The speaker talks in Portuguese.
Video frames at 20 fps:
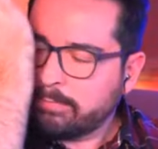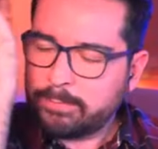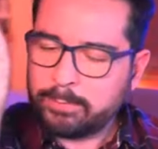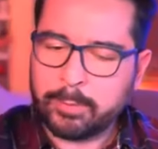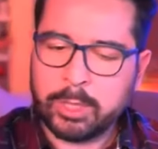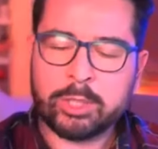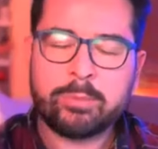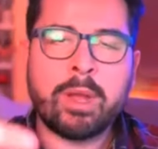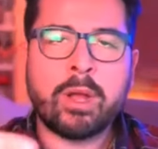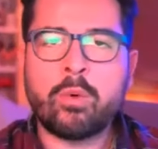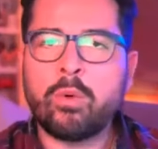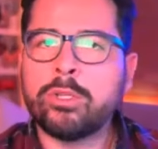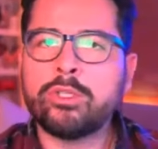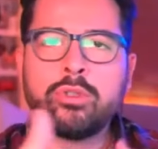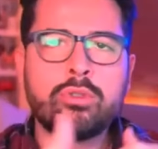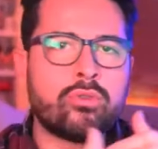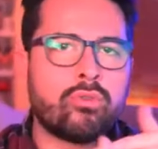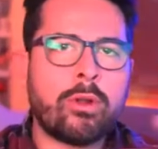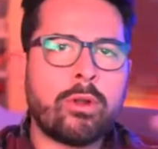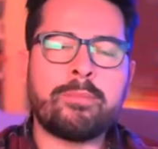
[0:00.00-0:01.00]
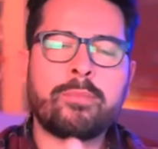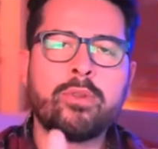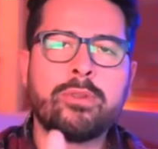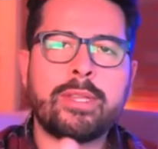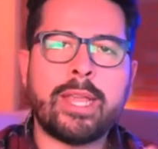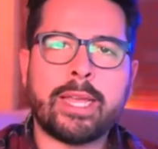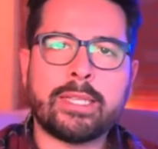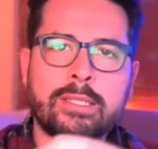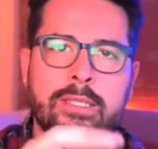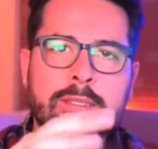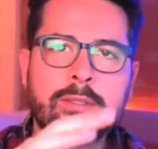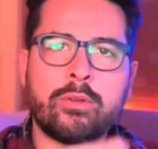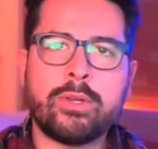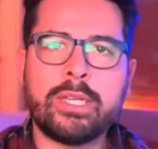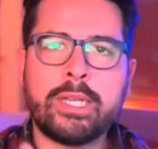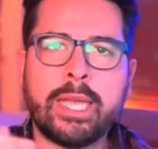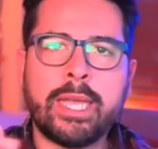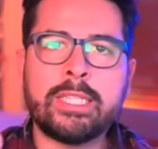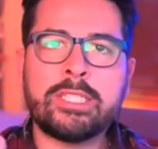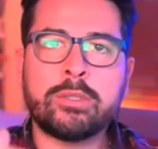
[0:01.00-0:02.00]
Mesma coisa o Trump no Texas. Então,
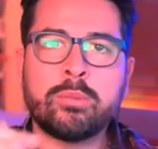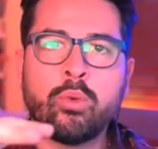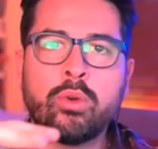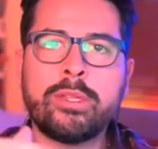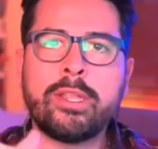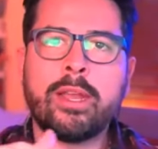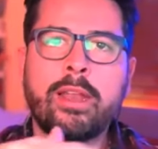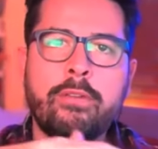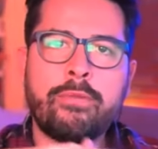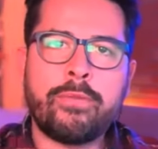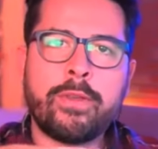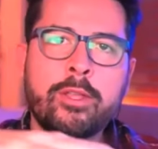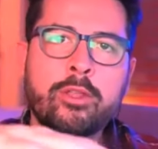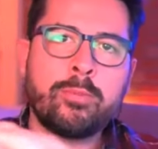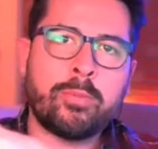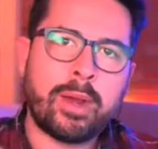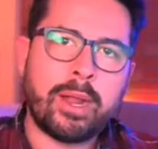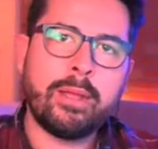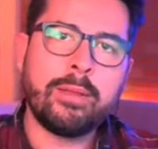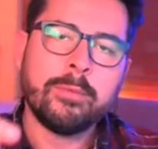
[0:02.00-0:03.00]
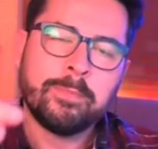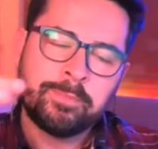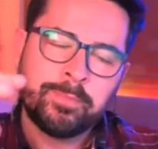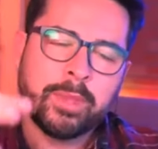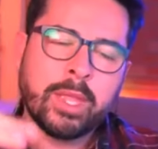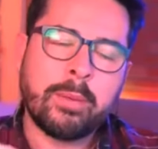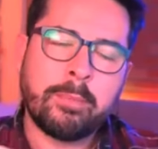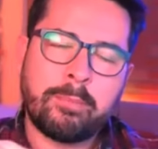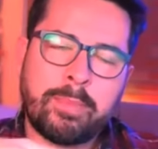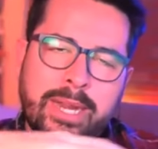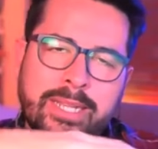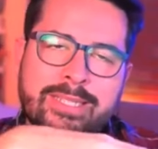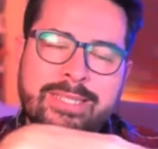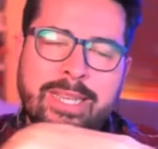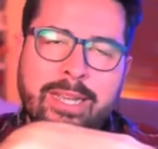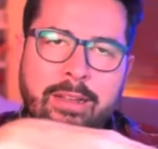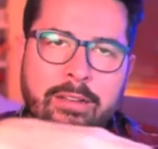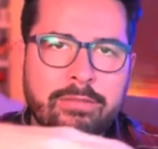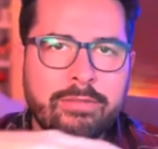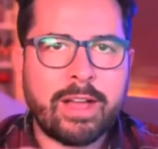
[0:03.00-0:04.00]
esse modelo é feito para
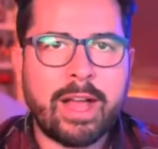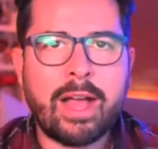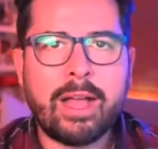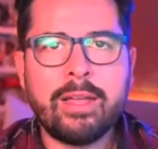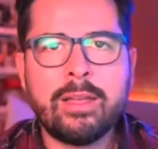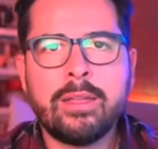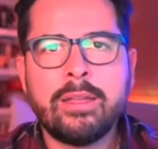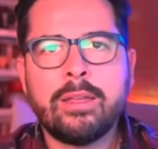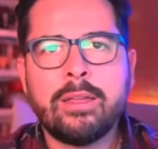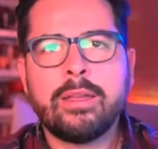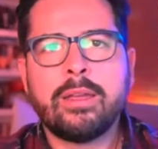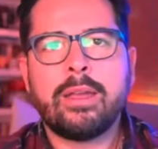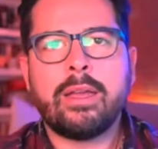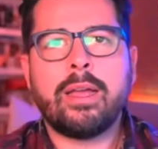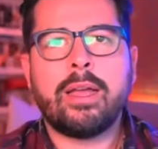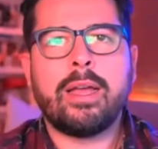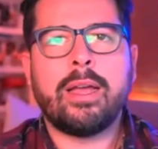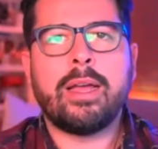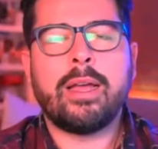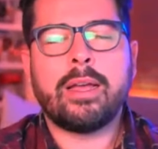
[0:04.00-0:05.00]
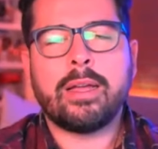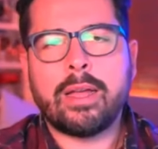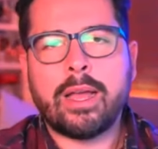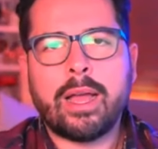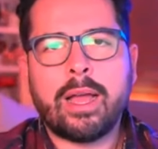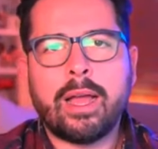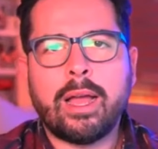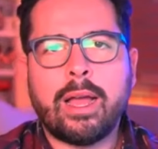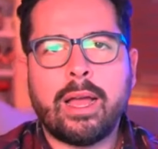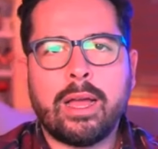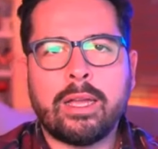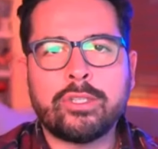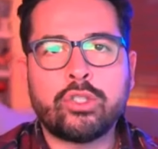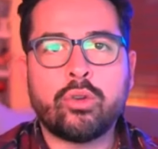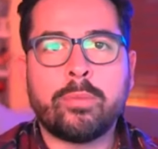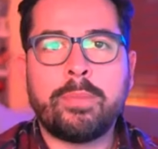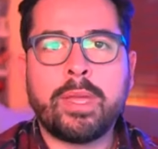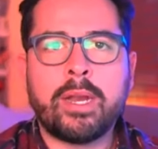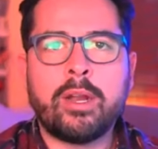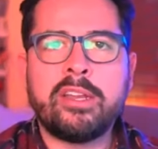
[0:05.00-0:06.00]
preservar uh, a
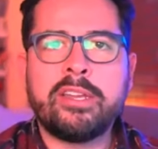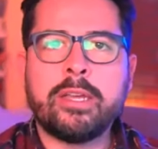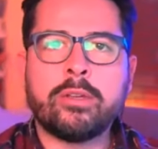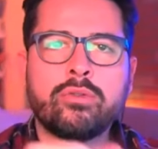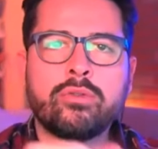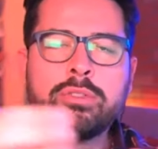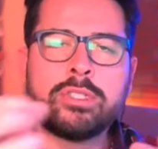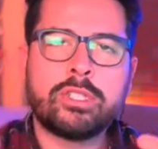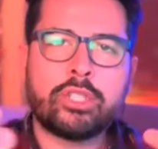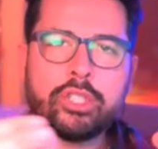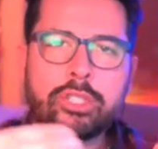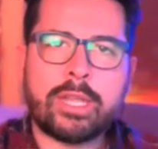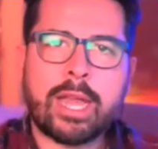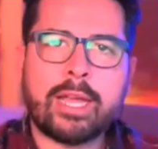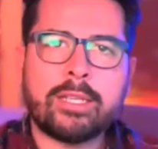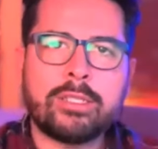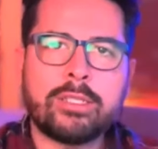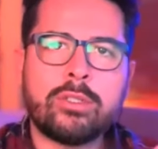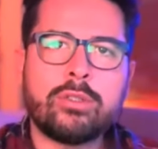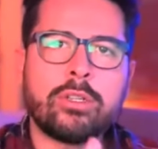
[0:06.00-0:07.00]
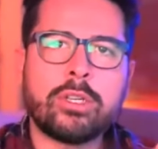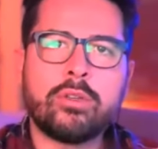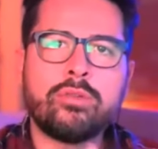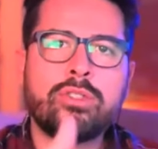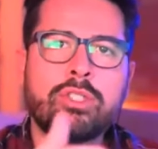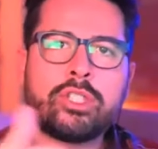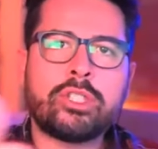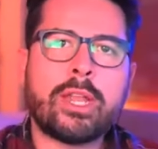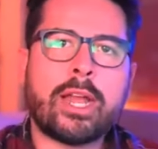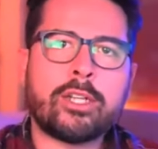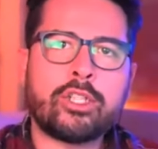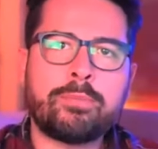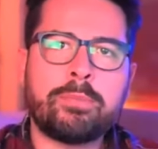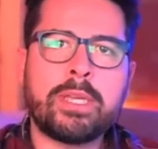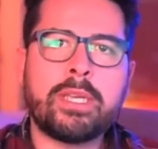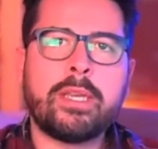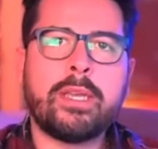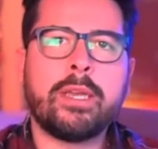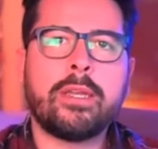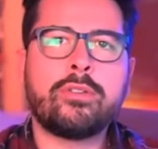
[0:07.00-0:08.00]
soberania dos estados e que os estados
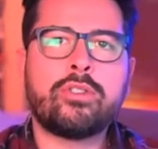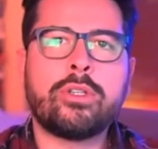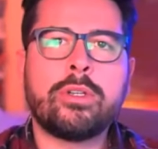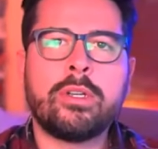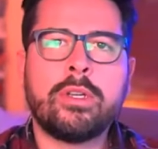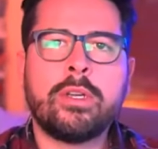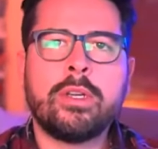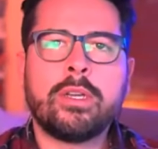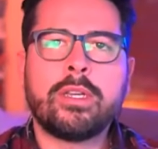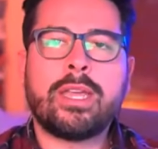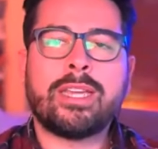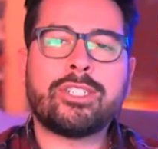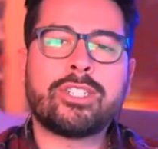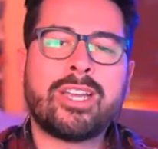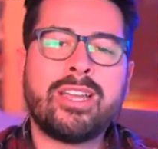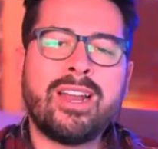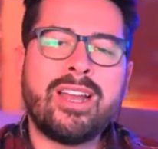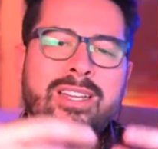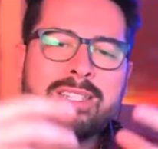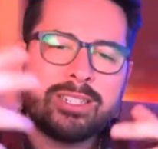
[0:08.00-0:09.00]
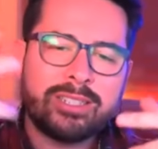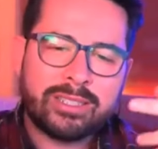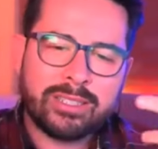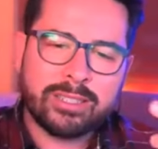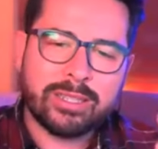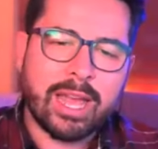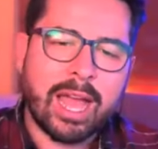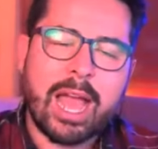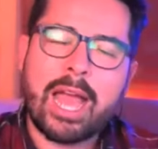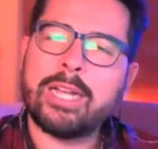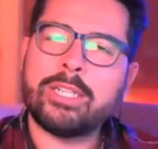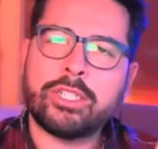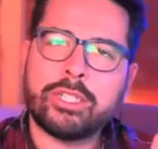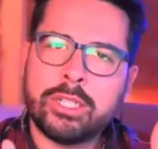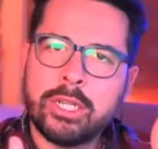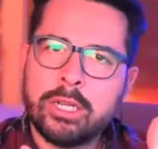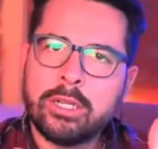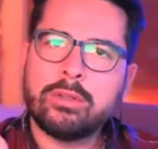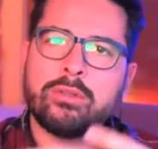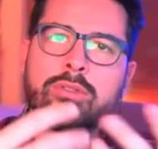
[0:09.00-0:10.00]
pequenos, que as grandes cidades
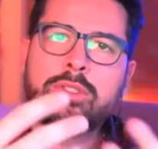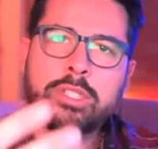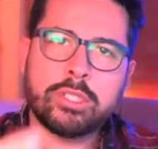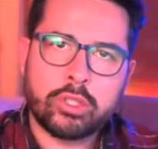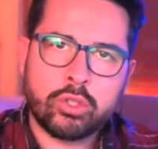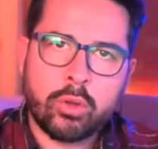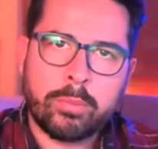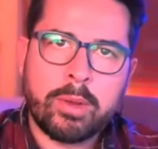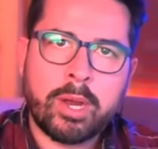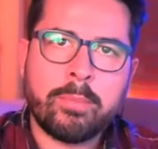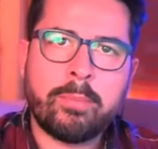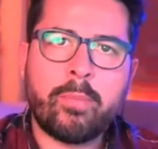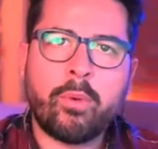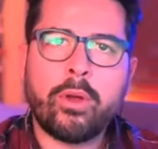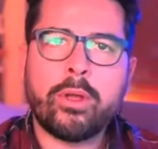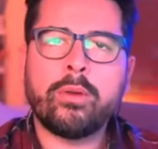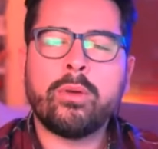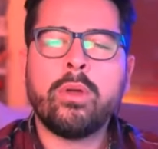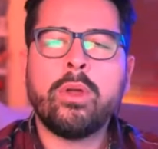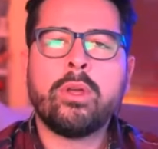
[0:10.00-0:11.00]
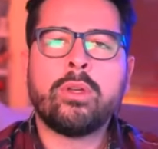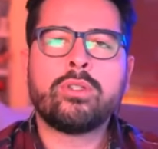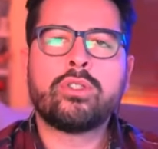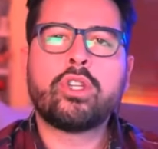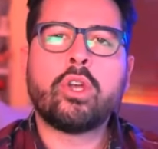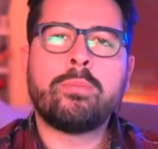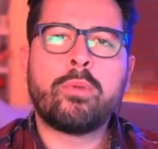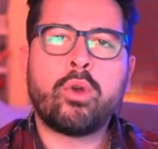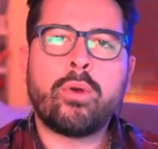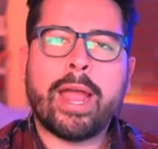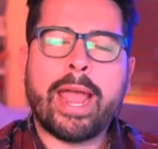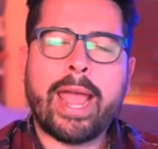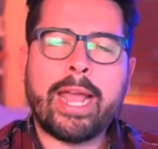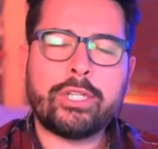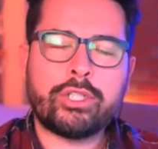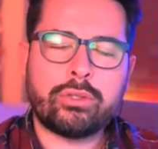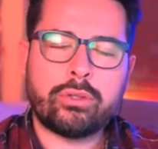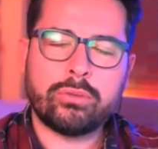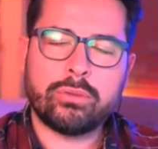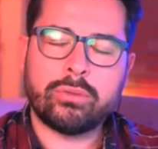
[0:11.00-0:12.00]
não se sobreponham sobre o
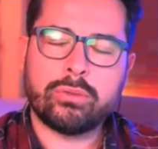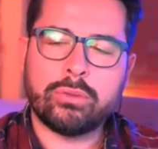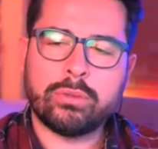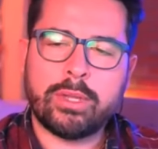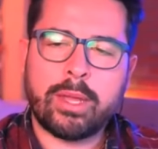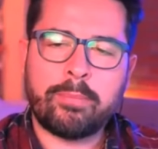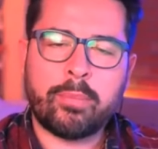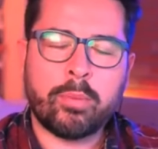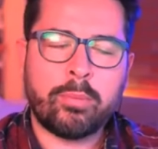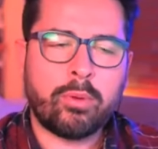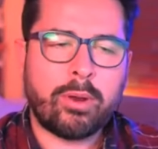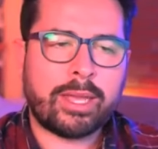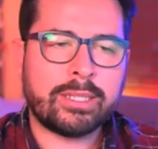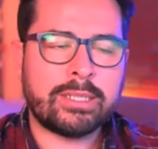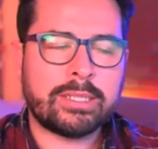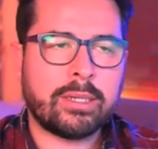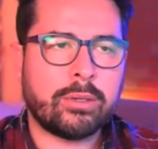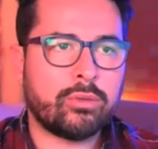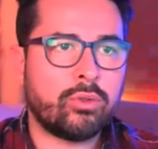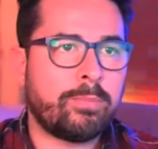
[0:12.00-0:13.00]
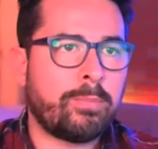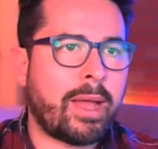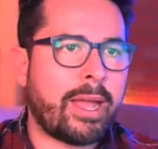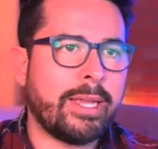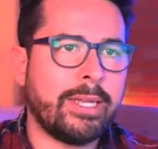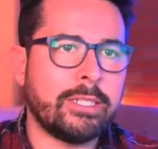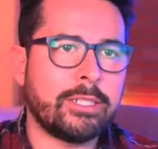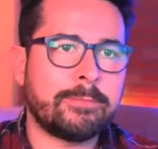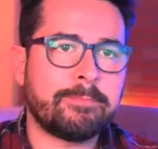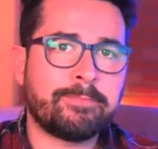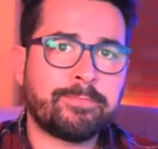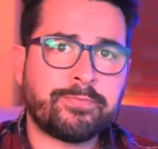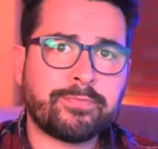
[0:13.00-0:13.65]
resto do, da população do país.